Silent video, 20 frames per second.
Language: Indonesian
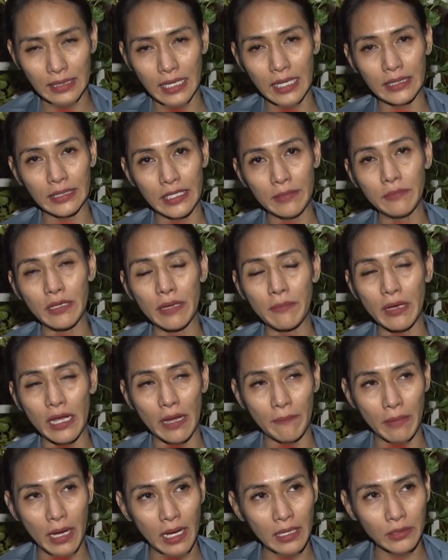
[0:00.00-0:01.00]
hakim ya
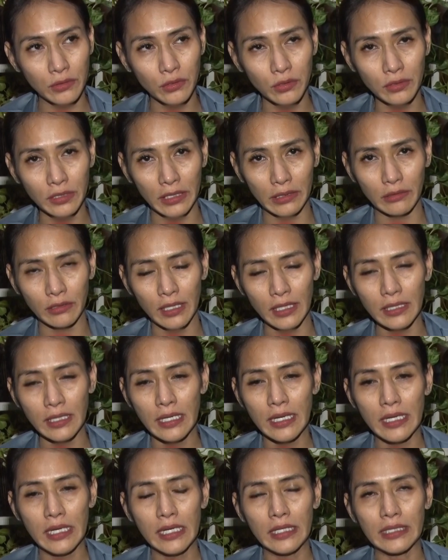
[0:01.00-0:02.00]
Mahkamah Agung gitu kan
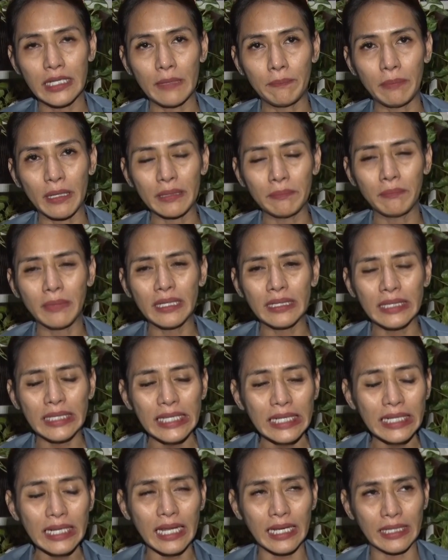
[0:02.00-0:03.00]
dapat
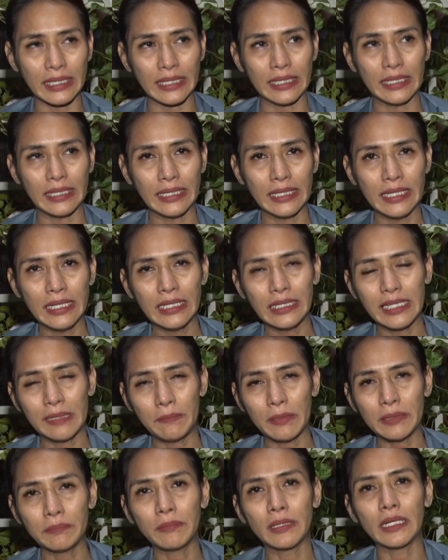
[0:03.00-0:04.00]
menilai
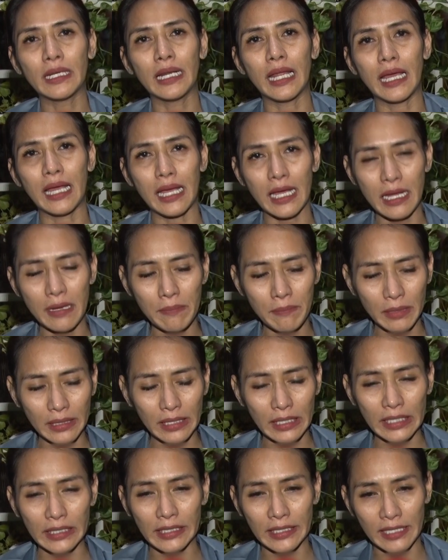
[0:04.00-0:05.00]
dapat menelaah
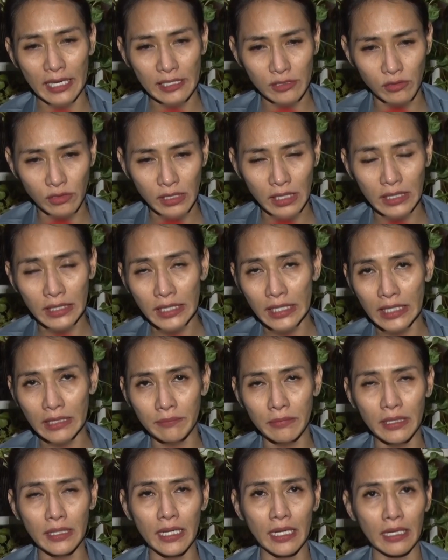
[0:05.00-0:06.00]
meneliti kasus ini
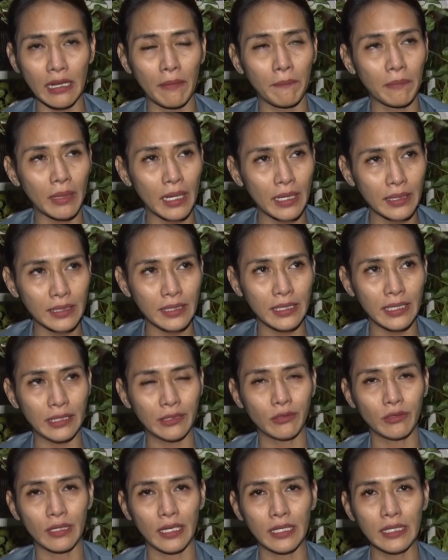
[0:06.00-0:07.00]
lebih dalam lagi
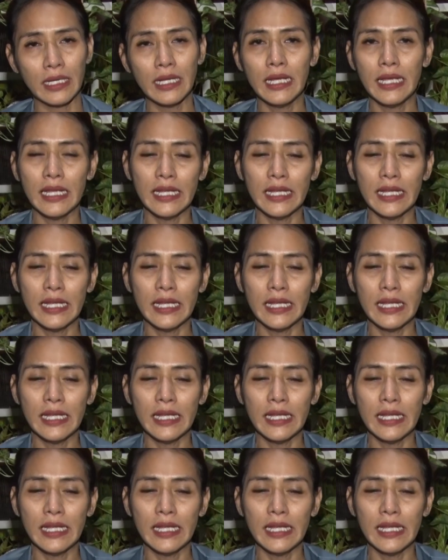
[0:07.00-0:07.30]
gitu kan.